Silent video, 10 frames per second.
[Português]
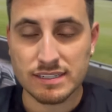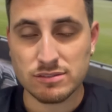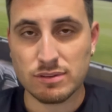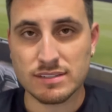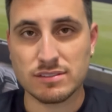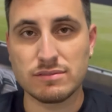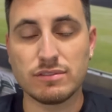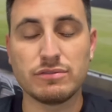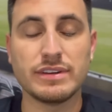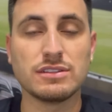Situação
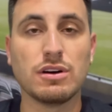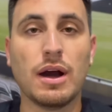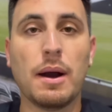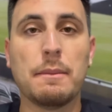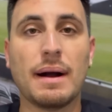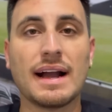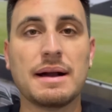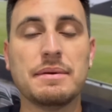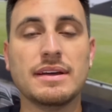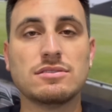envolvendo
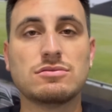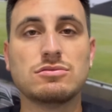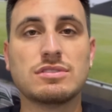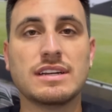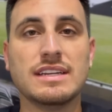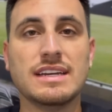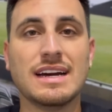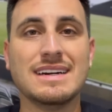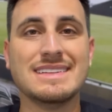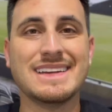pagamento do
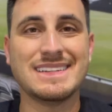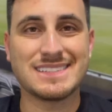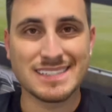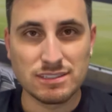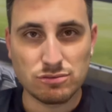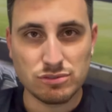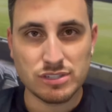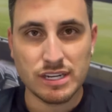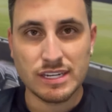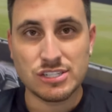Cria Andrei
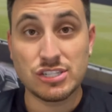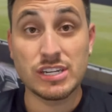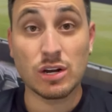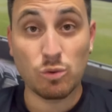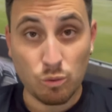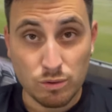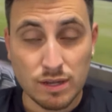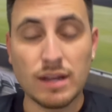Santos chegou.